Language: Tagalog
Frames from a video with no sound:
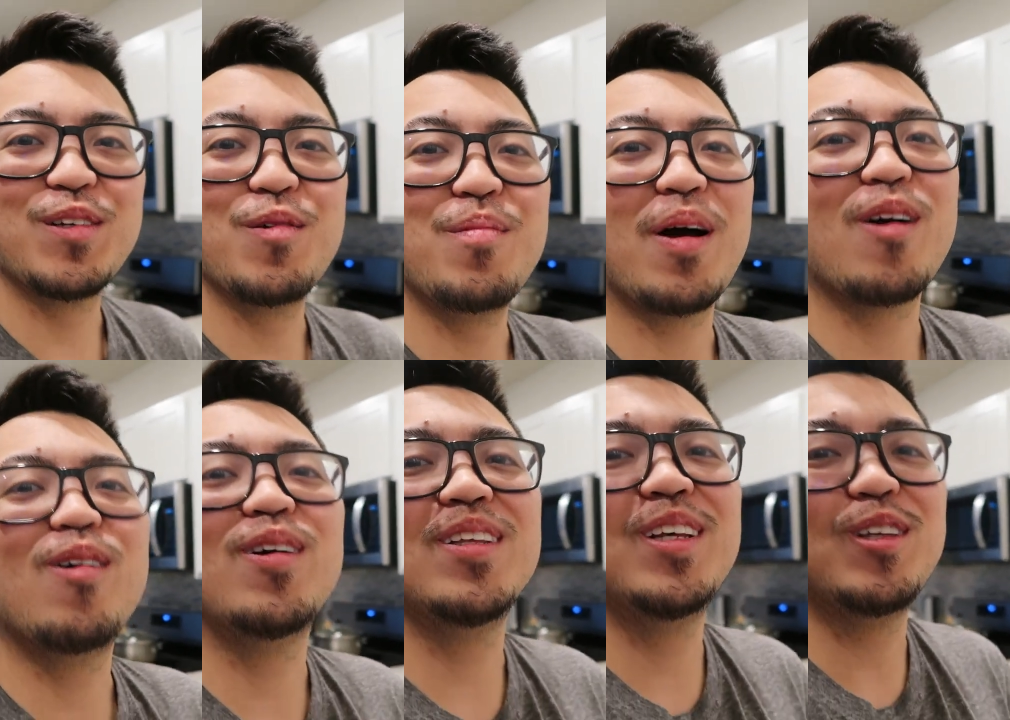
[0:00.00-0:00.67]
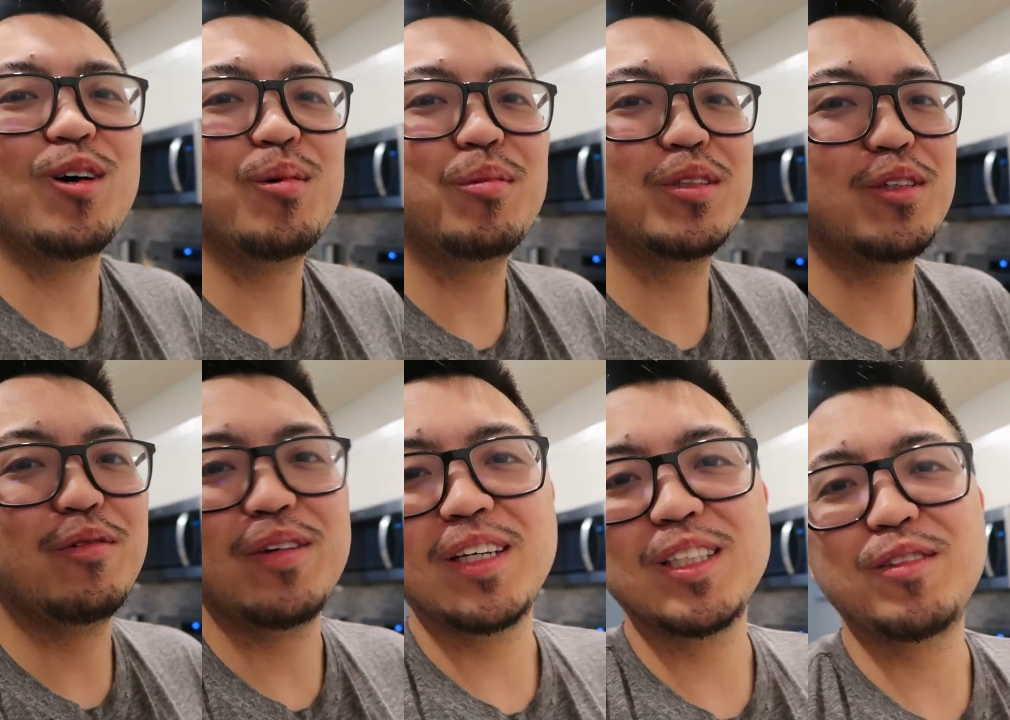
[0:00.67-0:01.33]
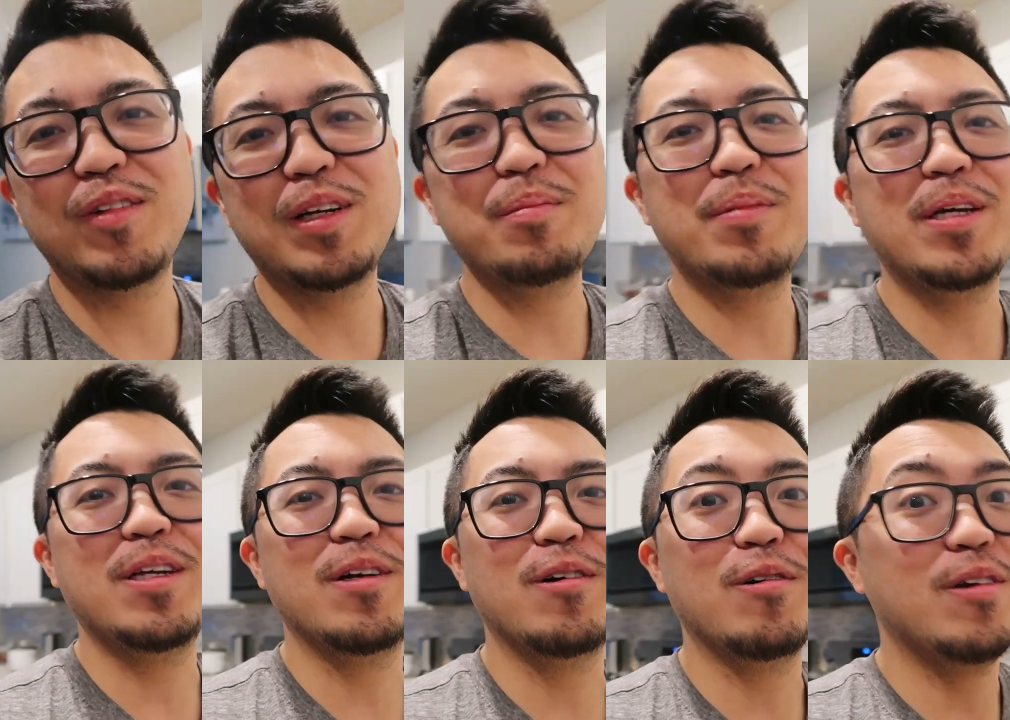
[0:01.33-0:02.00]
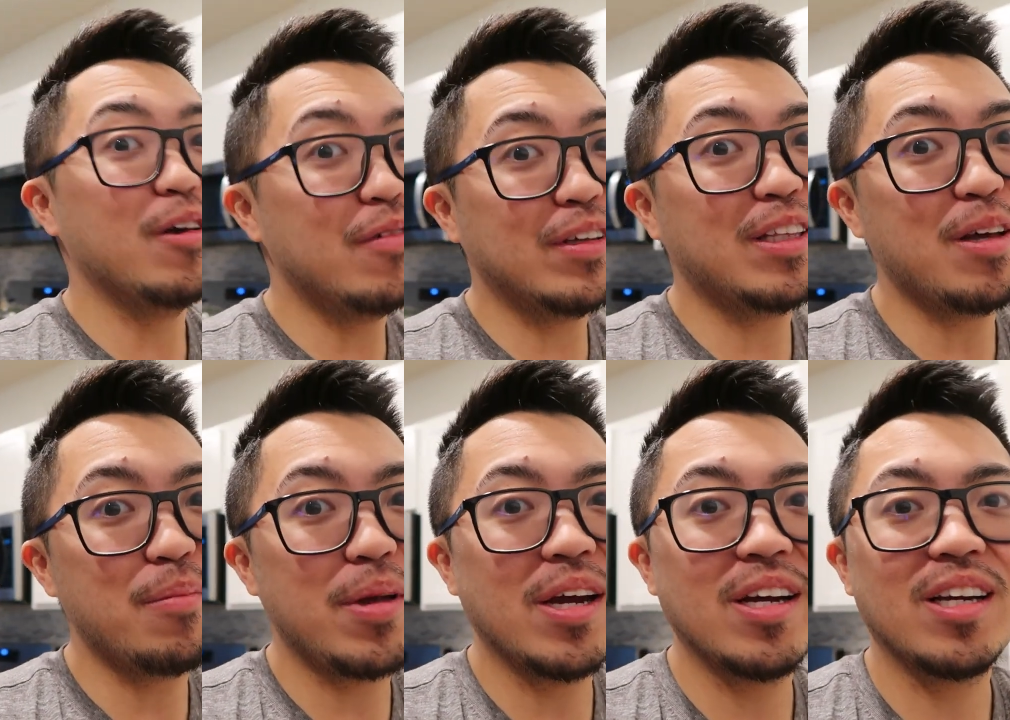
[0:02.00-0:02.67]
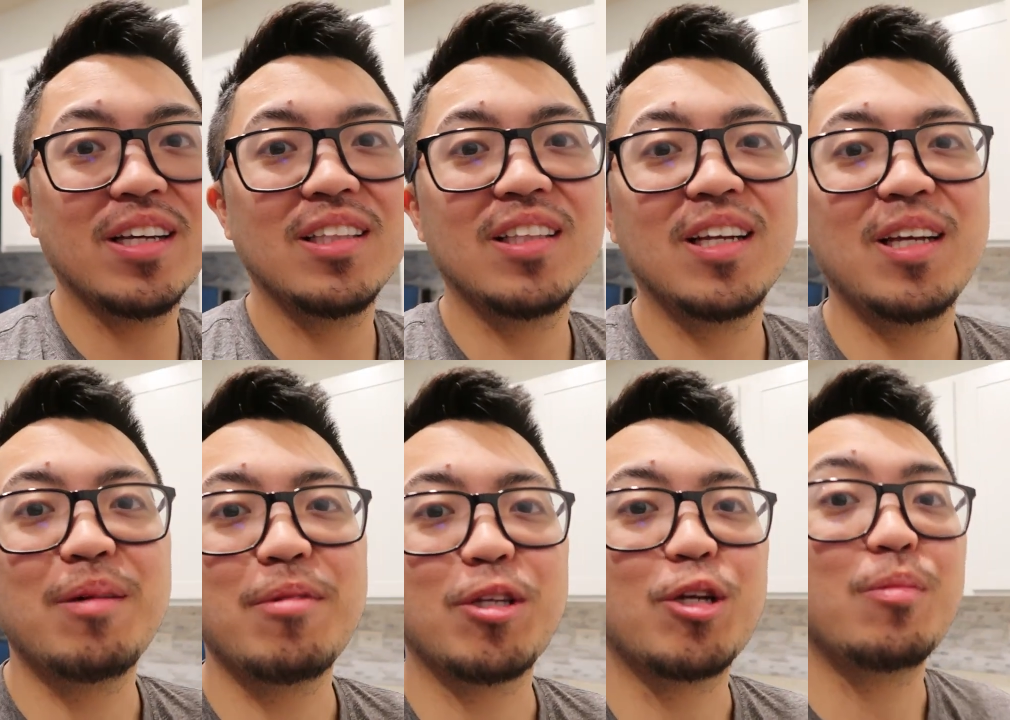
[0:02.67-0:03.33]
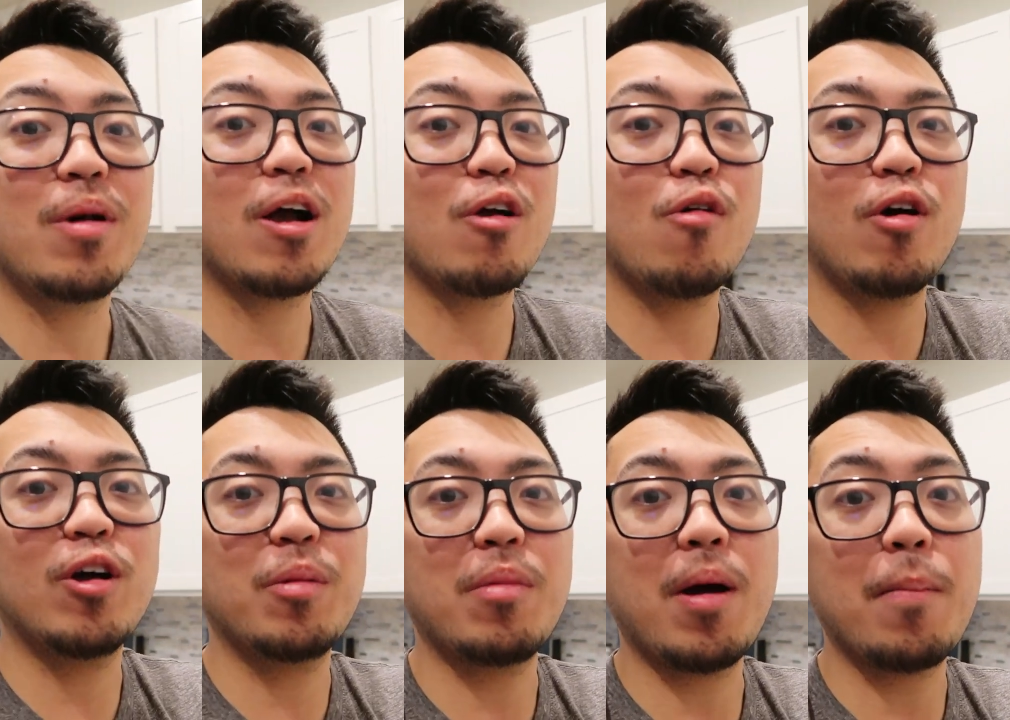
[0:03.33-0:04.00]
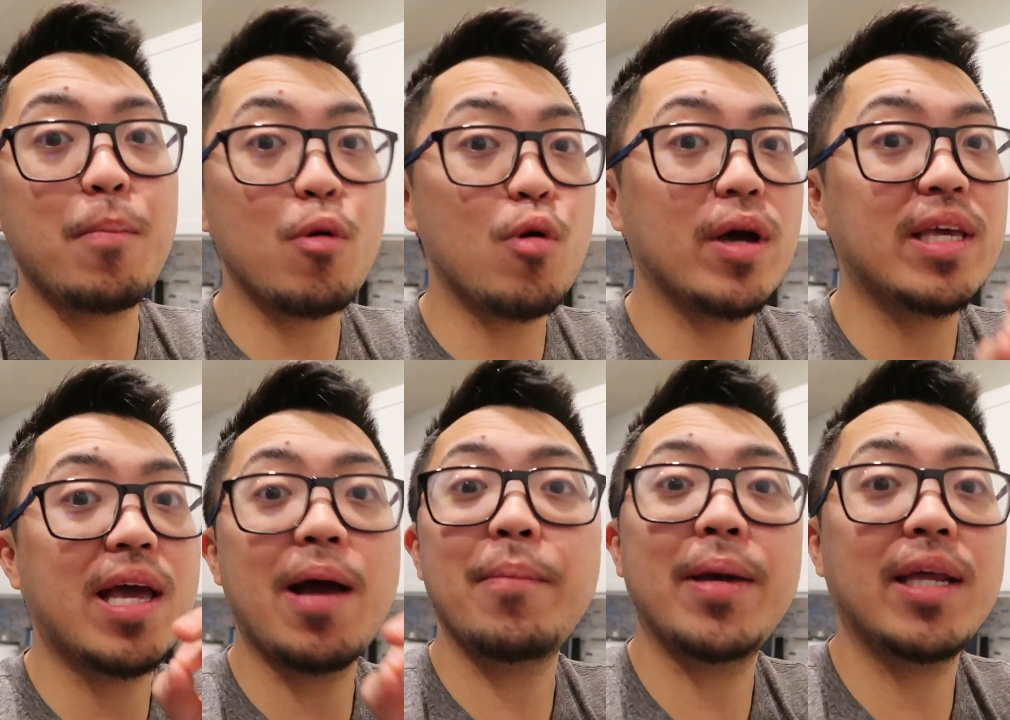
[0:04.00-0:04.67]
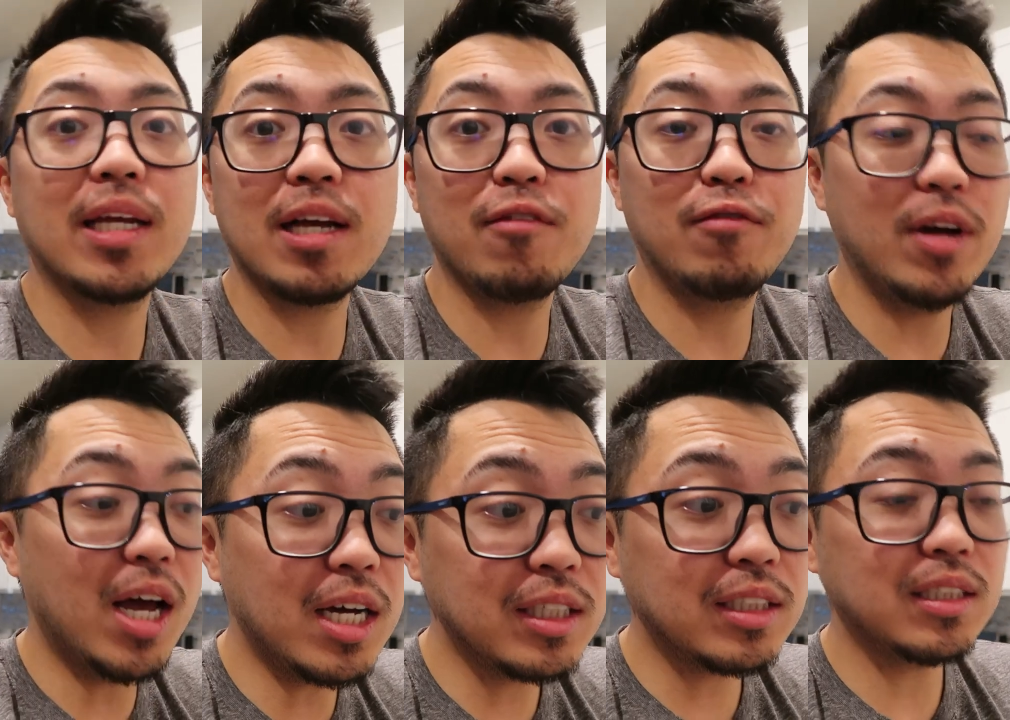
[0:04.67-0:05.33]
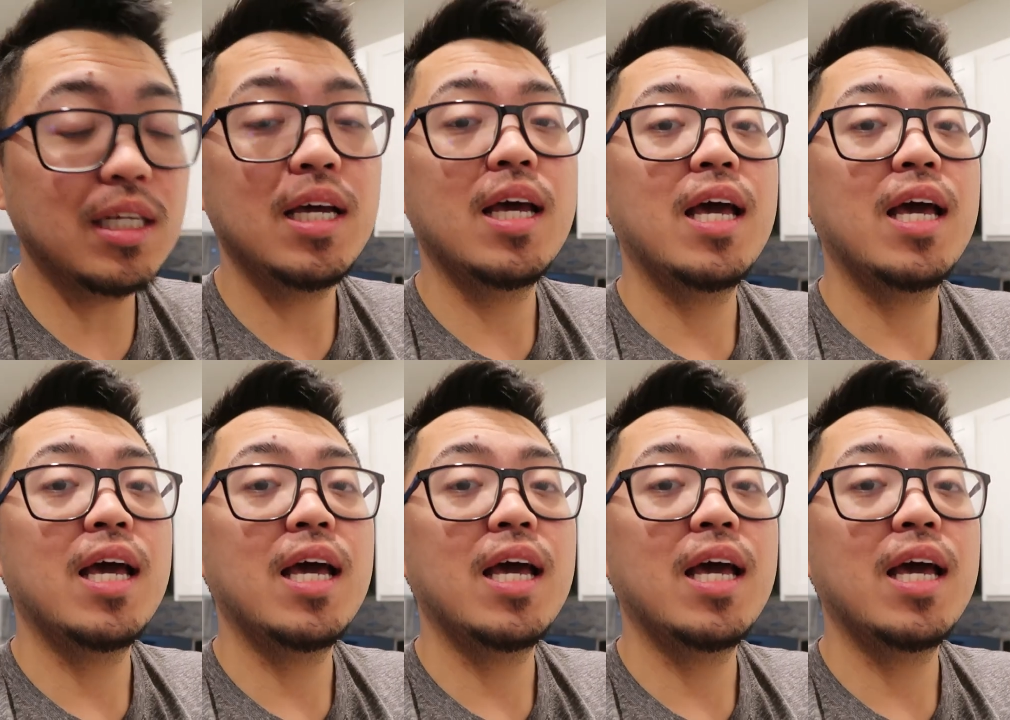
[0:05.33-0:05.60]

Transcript: So kung bago ka dito, ako po si Vince Filipino, living the American dream at gumagawa ka ng mga buhay America vlogs